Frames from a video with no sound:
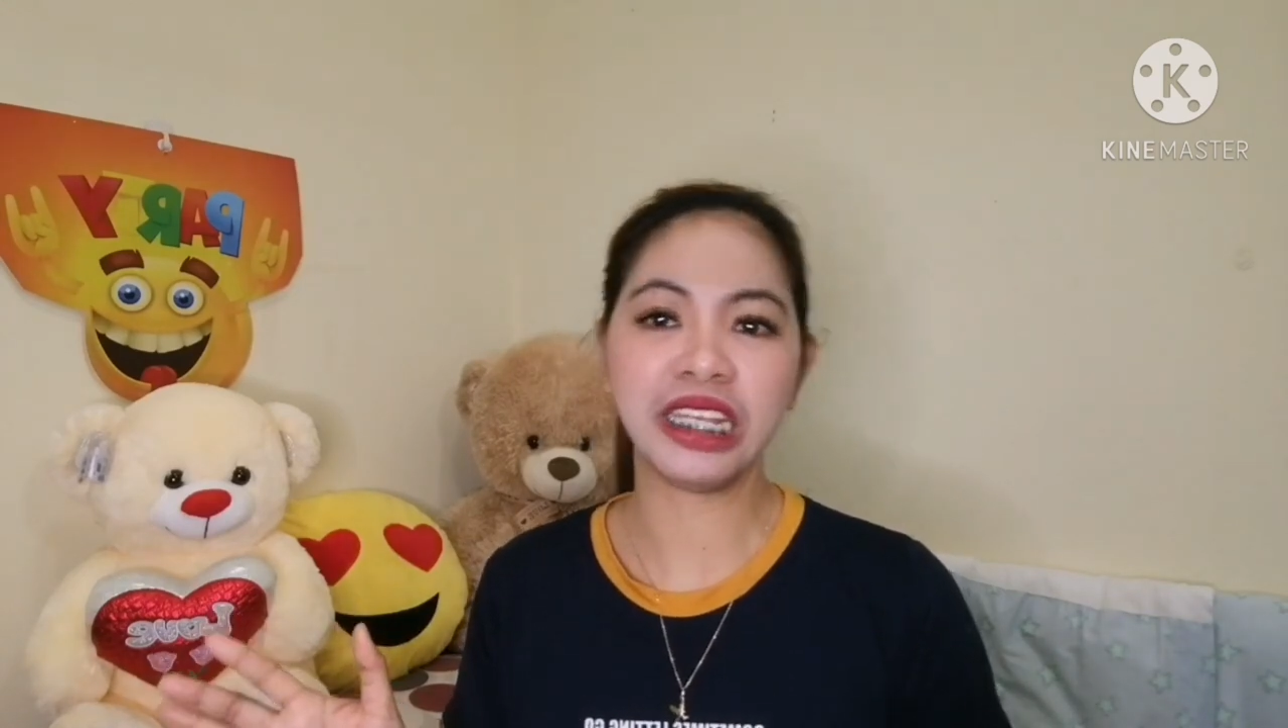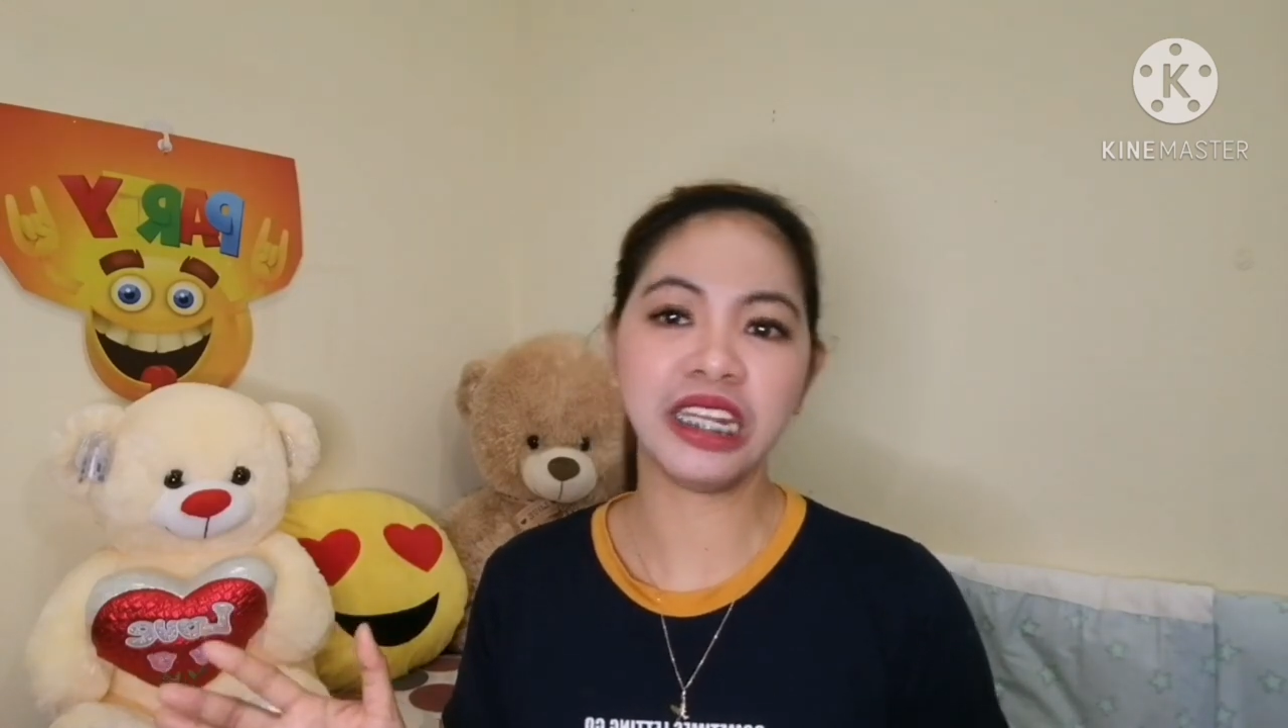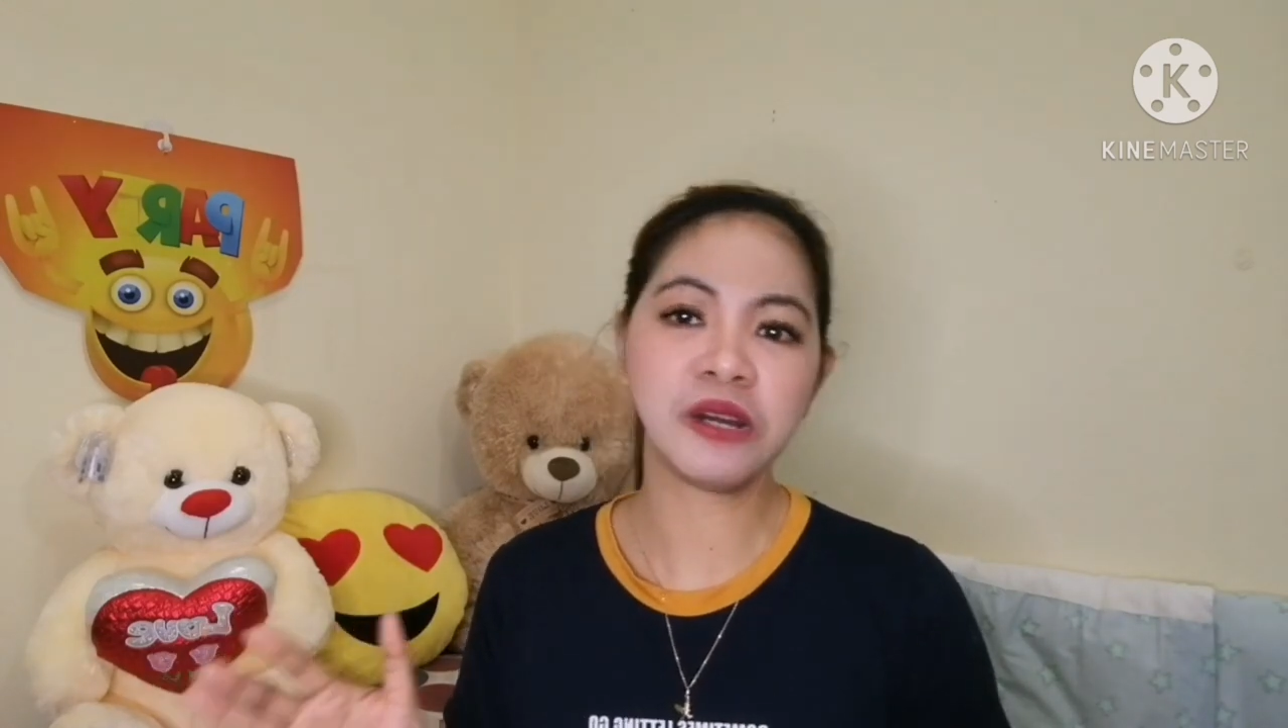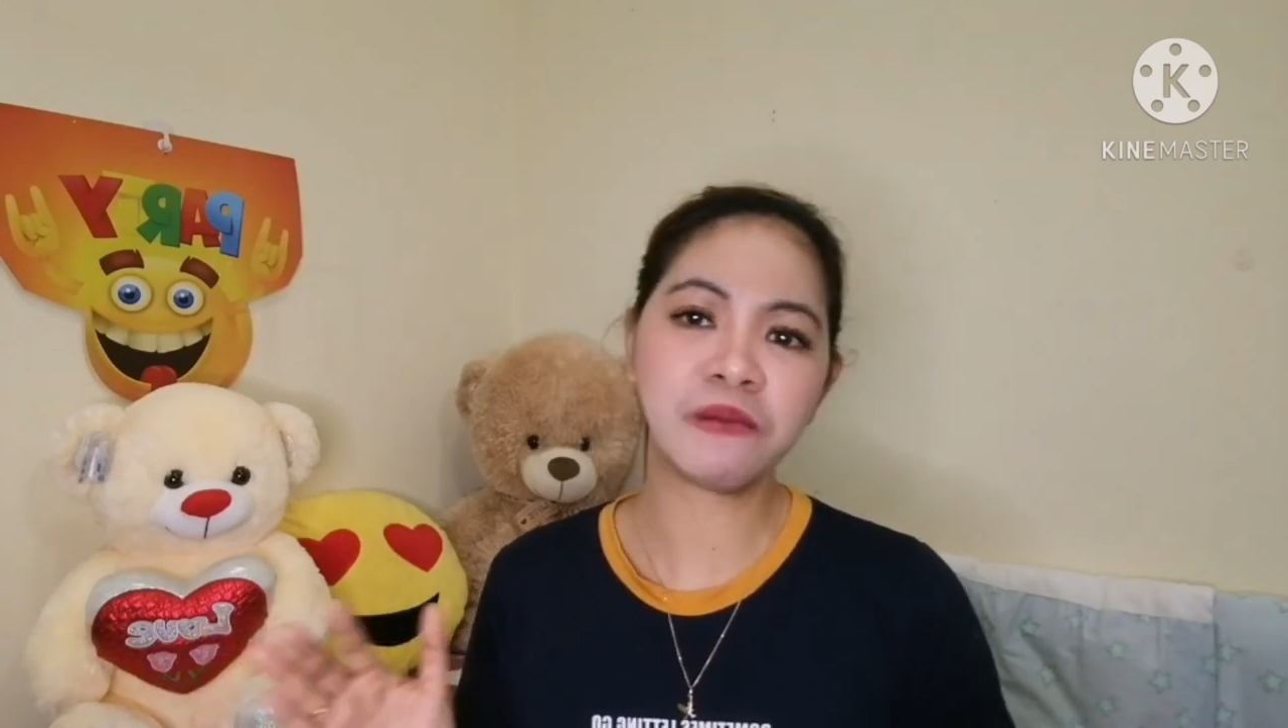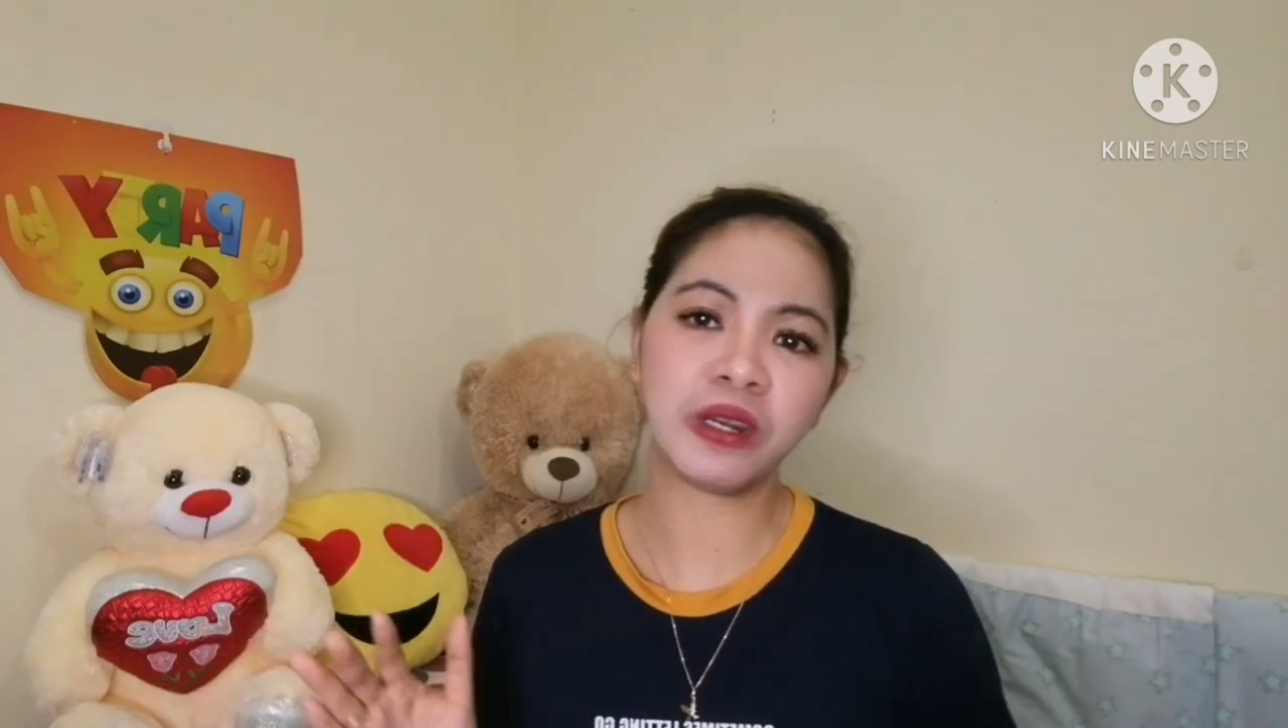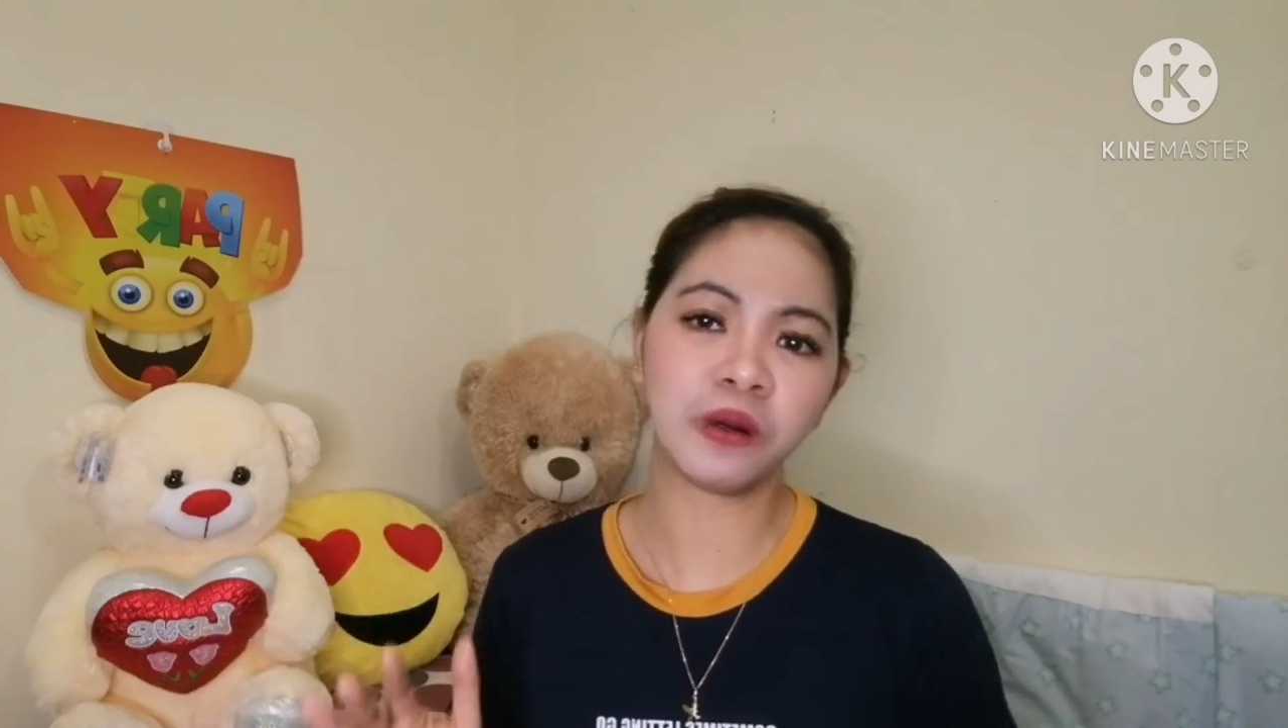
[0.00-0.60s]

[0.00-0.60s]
hindi naman